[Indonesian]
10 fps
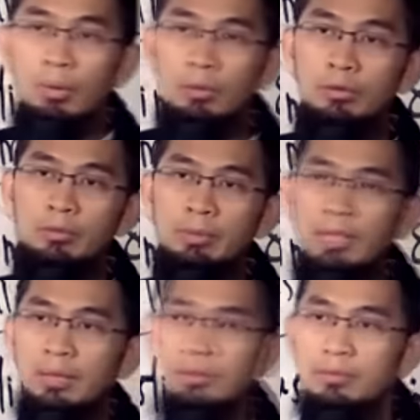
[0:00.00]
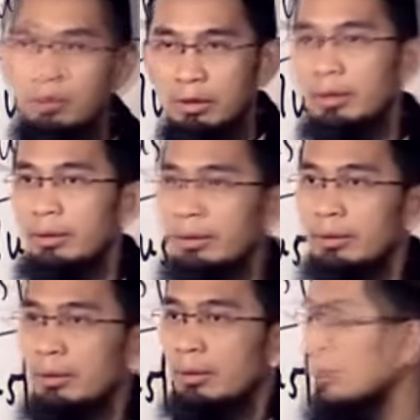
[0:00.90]
Wa kullu bid'atin dolalah.
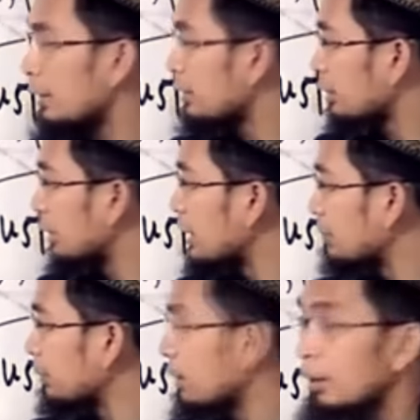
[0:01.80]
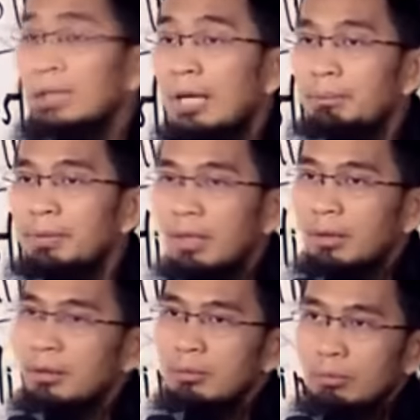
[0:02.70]
Dan setiap yang
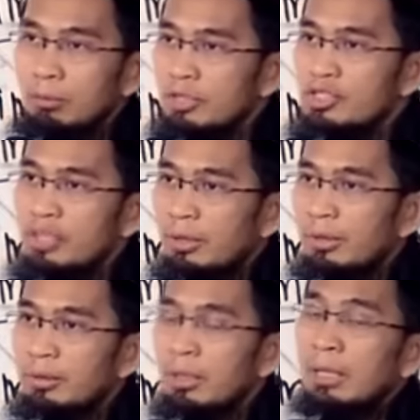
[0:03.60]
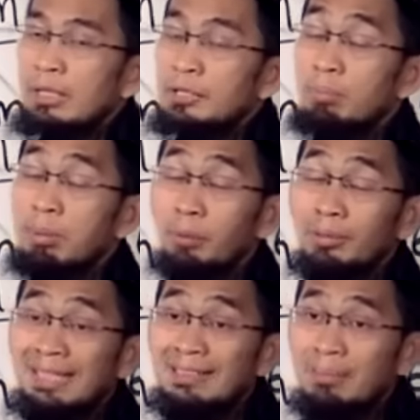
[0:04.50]
bid'ah dalam urusan syariat, itu
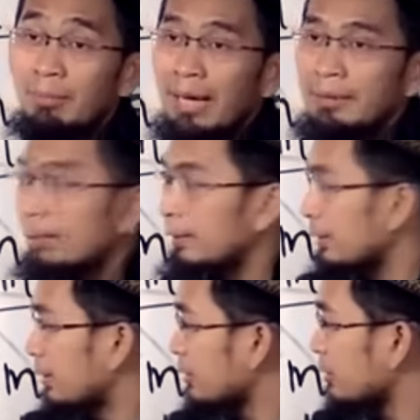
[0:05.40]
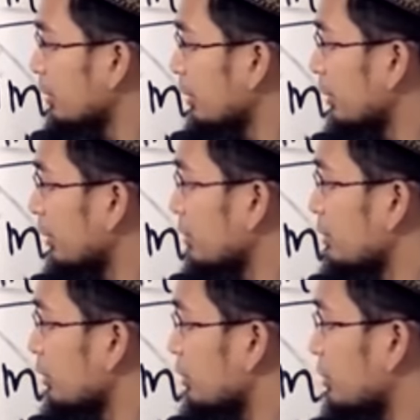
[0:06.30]
berpotensi menghadirkan kesesatan.
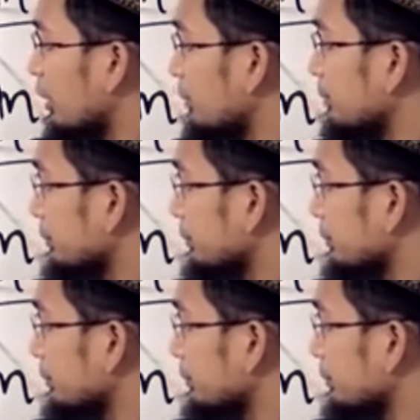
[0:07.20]
Sesat.